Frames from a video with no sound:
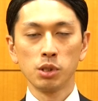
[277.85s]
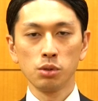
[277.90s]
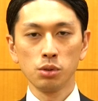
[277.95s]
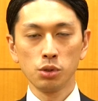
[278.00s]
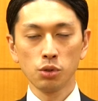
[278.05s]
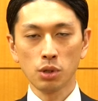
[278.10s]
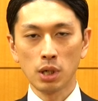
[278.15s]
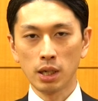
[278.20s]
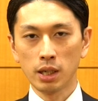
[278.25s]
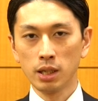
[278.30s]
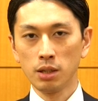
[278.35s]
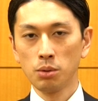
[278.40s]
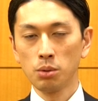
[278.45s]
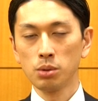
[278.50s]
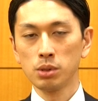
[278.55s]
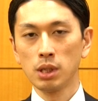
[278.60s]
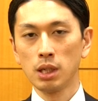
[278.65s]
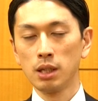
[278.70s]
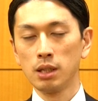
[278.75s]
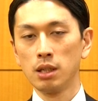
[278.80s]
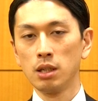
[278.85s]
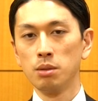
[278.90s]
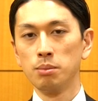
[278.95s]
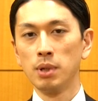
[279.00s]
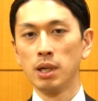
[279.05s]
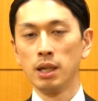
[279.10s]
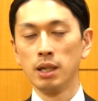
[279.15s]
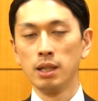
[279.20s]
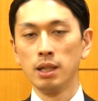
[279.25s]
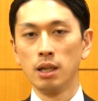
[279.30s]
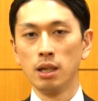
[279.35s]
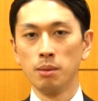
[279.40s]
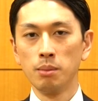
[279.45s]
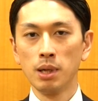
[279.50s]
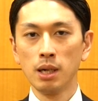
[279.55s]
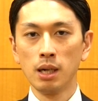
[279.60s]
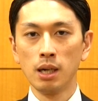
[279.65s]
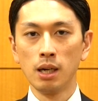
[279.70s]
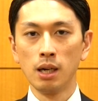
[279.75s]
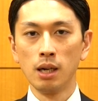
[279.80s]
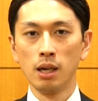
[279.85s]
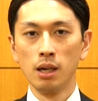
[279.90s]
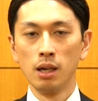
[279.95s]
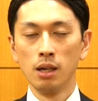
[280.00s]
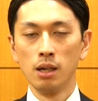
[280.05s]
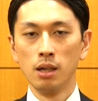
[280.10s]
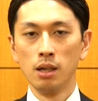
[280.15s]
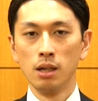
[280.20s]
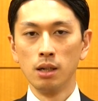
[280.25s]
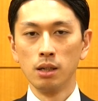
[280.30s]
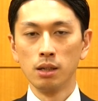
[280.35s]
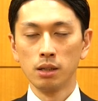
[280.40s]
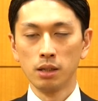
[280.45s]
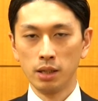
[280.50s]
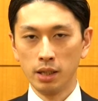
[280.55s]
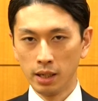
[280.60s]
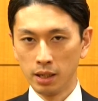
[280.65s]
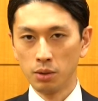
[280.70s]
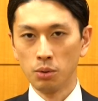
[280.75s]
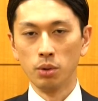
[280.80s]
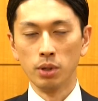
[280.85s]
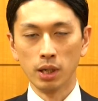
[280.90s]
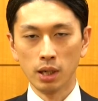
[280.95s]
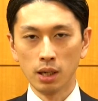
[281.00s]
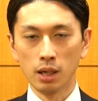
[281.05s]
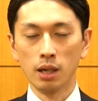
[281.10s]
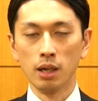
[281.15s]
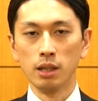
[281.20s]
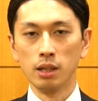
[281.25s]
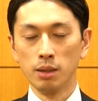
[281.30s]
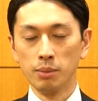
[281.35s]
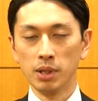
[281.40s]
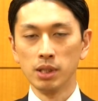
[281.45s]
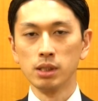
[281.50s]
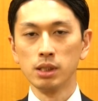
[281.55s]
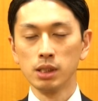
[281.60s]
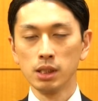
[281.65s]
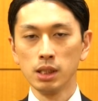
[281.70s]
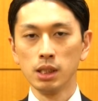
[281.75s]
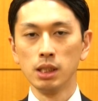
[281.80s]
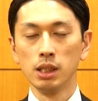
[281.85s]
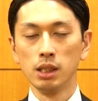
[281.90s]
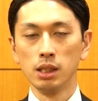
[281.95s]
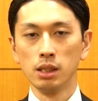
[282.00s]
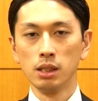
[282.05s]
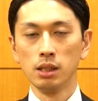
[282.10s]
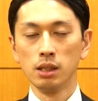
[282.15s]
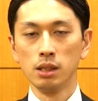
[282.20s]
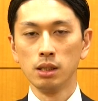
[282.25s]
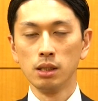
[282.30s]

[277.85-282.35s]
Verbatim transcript: 通常書き残されている場合であれば言語で書かれてますし